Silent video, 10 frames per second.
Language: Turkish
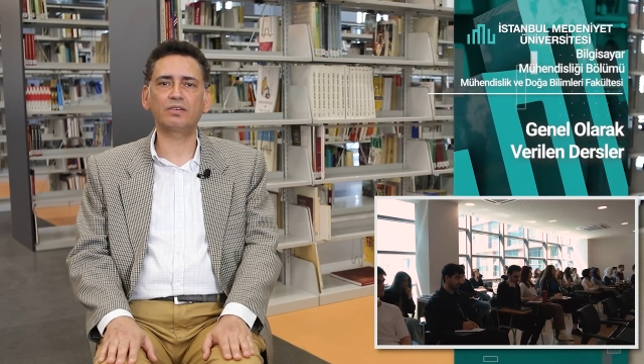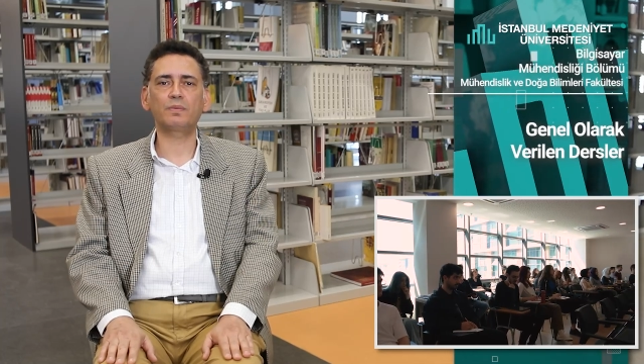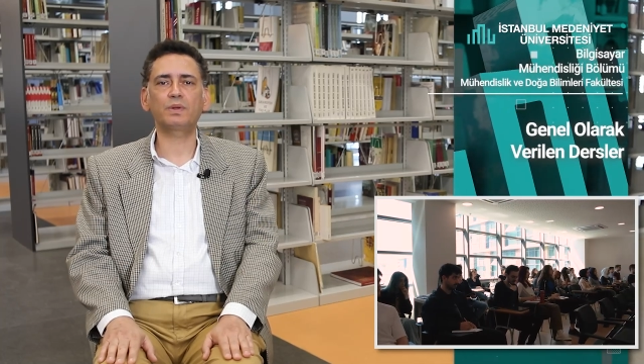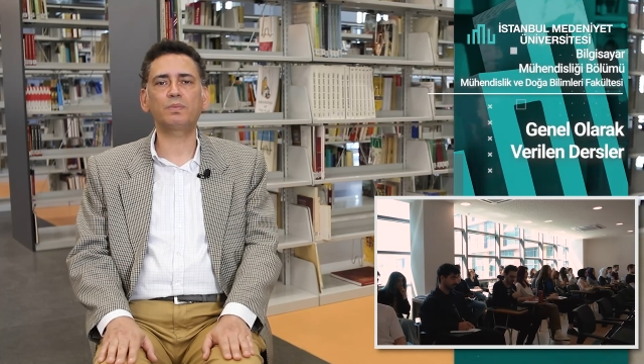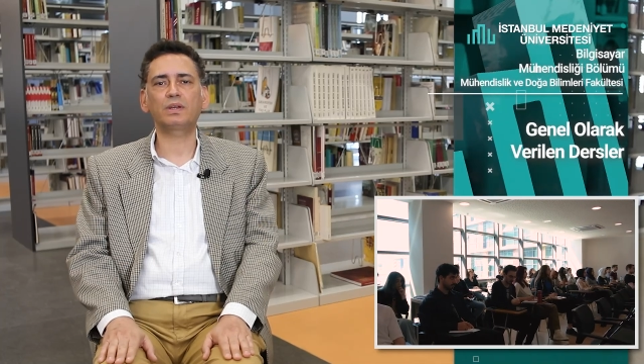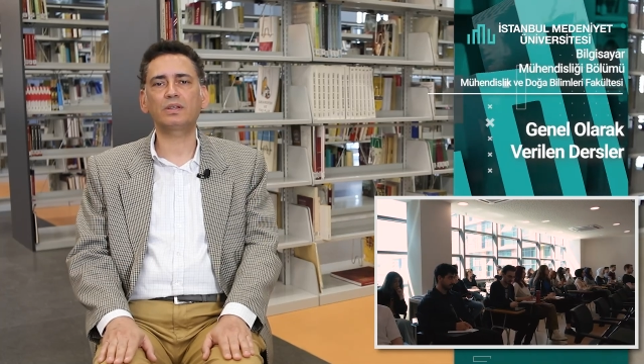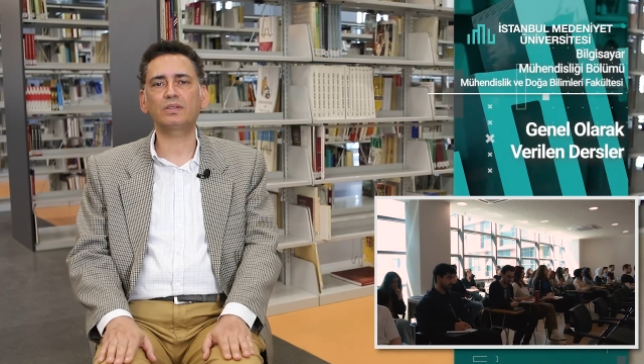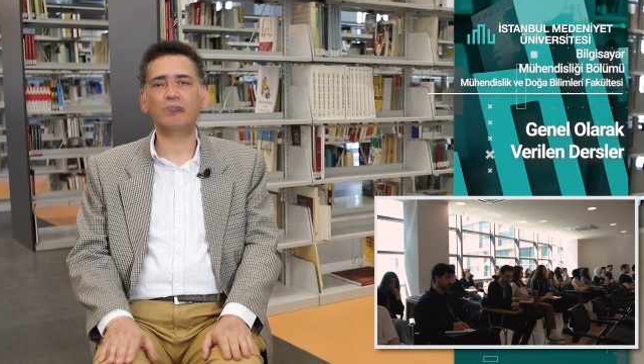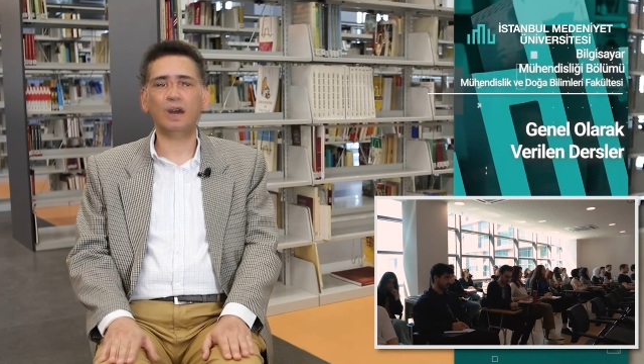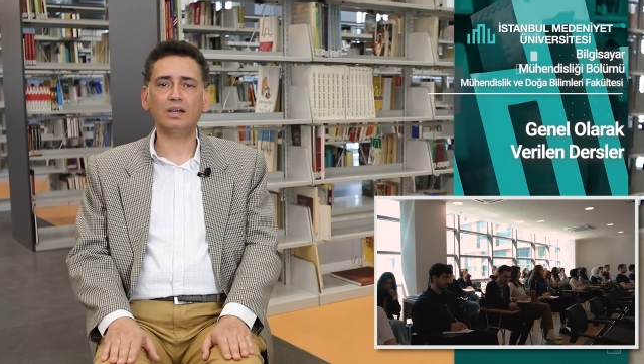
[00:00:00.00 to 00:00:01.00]
devam
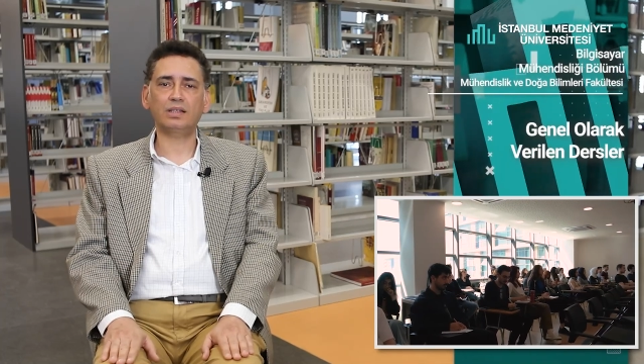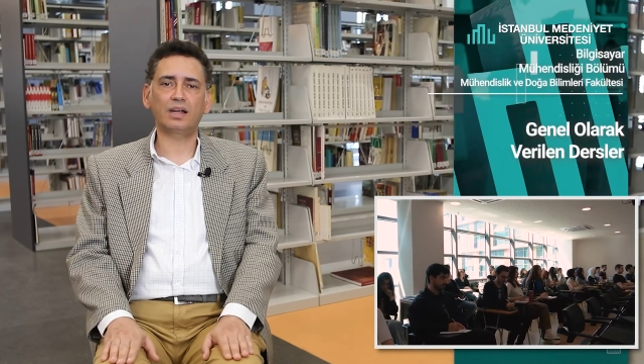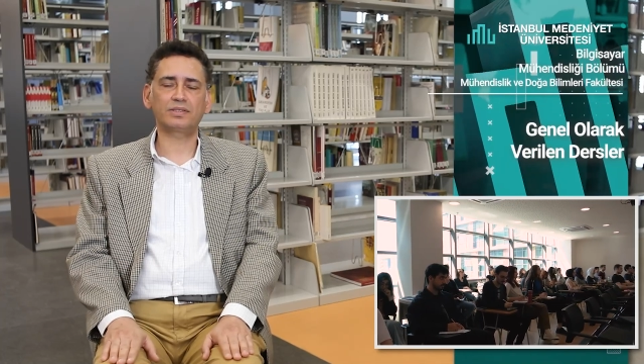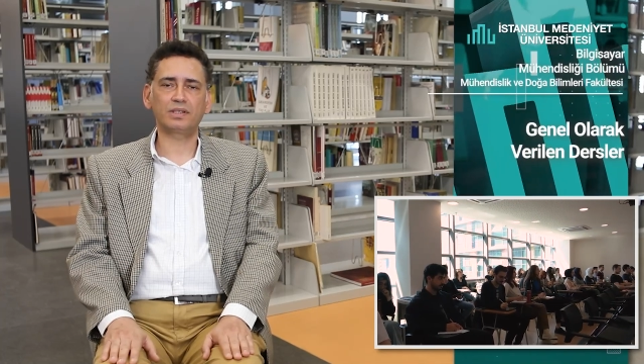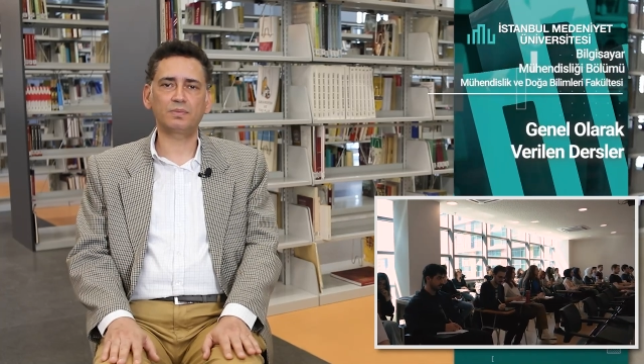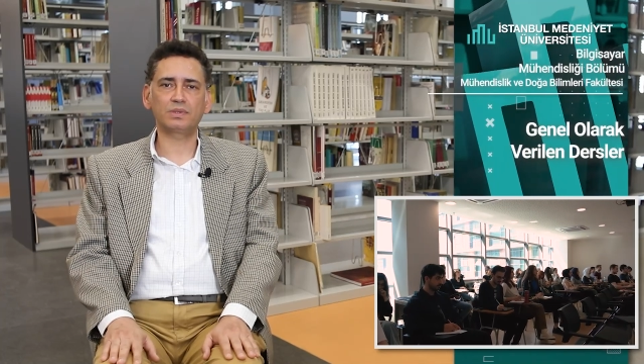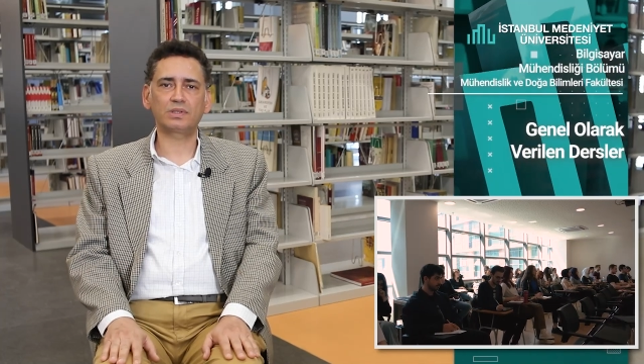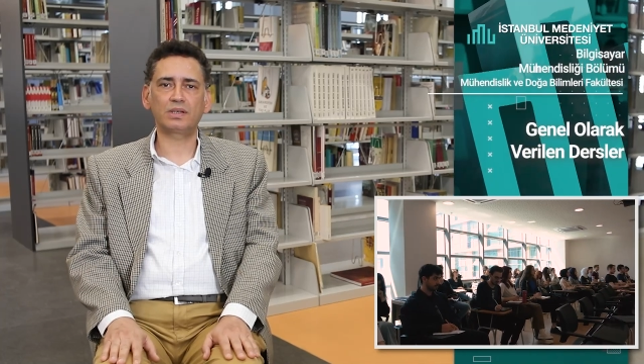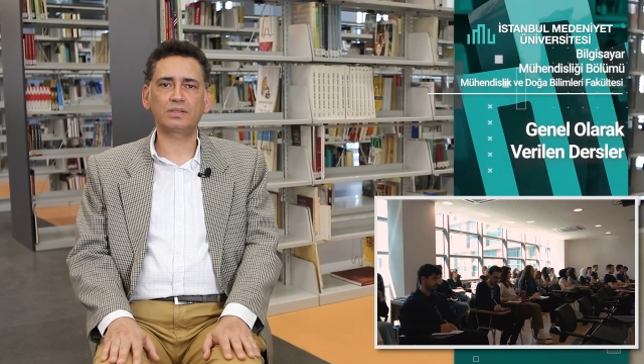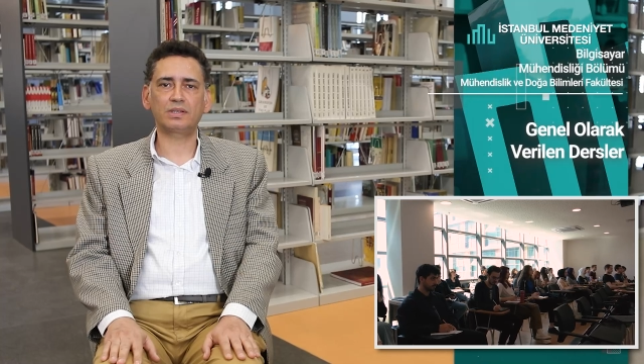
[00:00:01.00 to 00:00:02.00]
etmektedir. Ağ
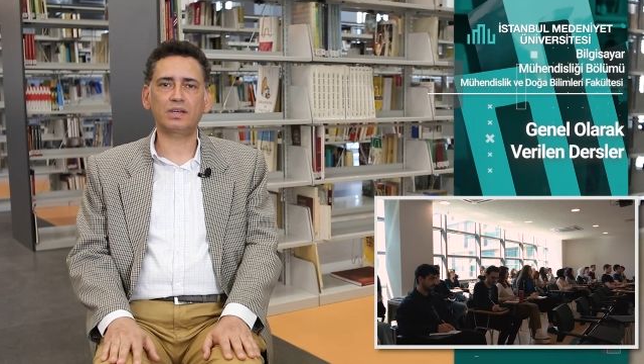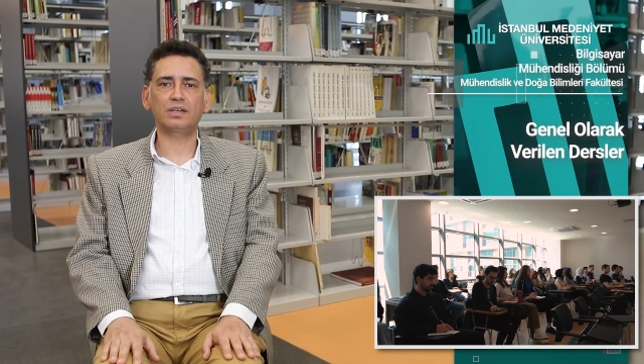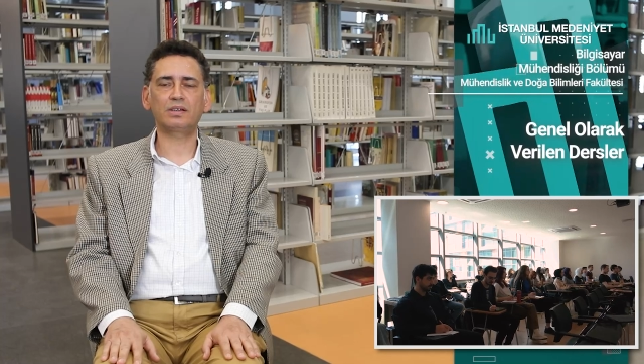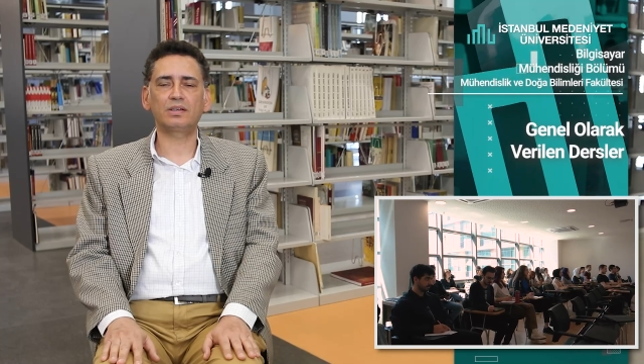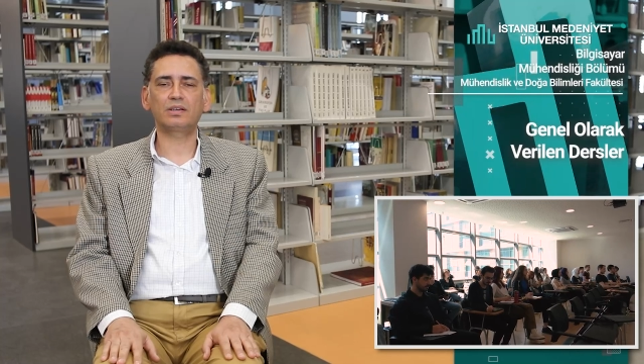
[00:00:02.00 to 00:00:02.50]
derslerimizde ise